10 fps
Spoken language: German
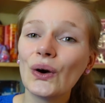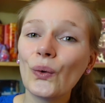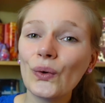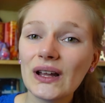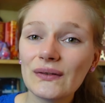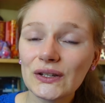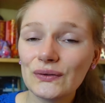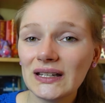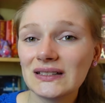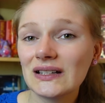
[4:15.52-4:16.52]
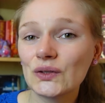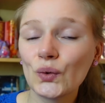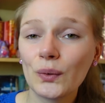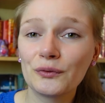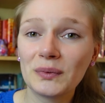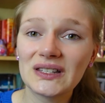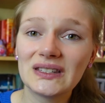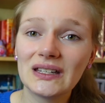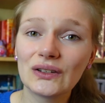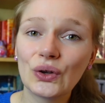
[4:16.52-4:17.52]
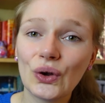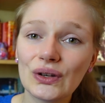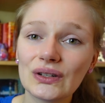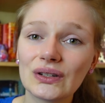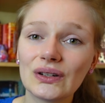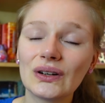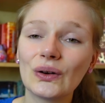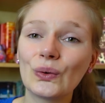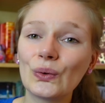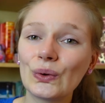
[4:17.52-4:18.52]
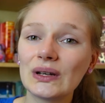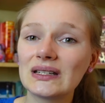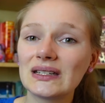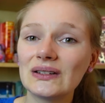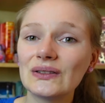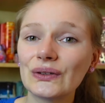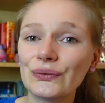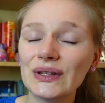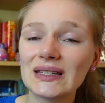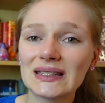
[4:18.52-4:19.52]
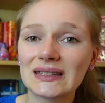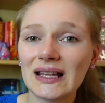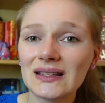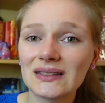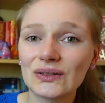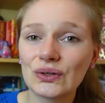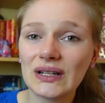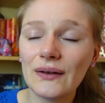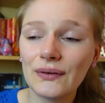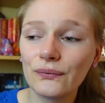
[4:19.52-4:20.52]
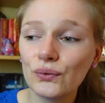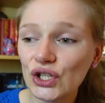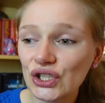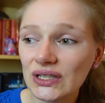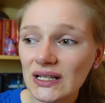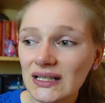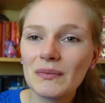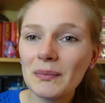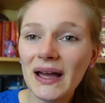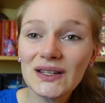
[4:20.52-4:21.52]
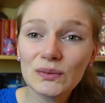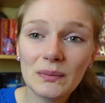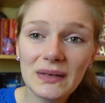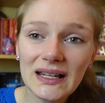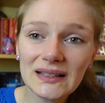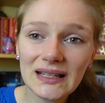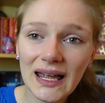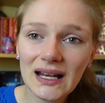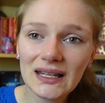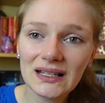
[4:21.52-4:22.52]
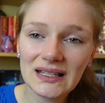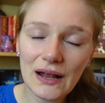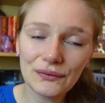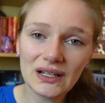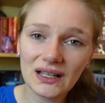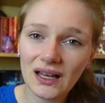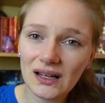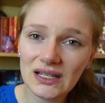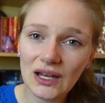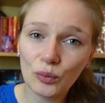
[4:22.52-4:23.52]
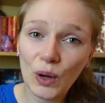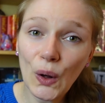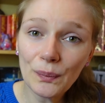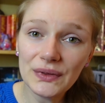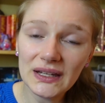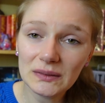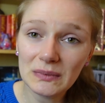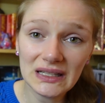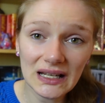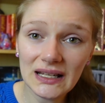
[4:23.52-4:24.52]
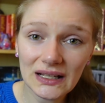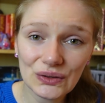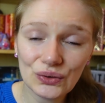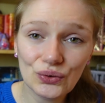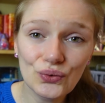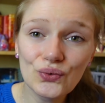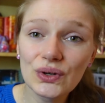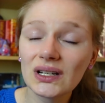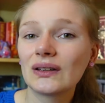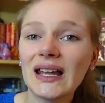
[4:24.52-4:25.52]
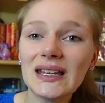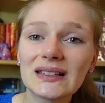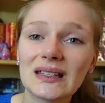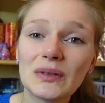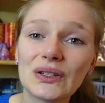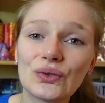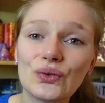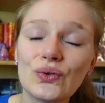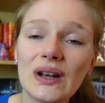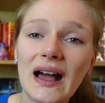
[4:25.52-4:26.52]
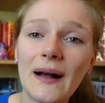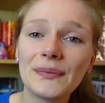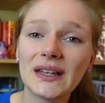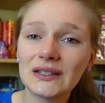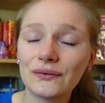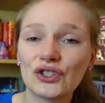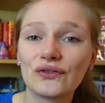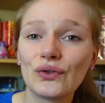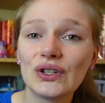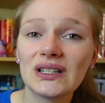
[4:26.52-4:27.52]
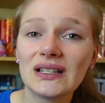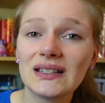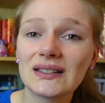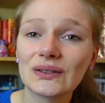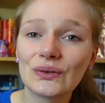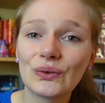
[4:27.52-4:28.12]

oder was vielleicht in der Zukunft passieren könnte und irgendwie ist das Ganze total verwurstelt. Man meint so beim Lesen, eigentlich hat die Hälfte der Charaktere überhaupt nichts mit Delia zu tun, kann nichts damit zu tun haben, dass sie verschwunden ist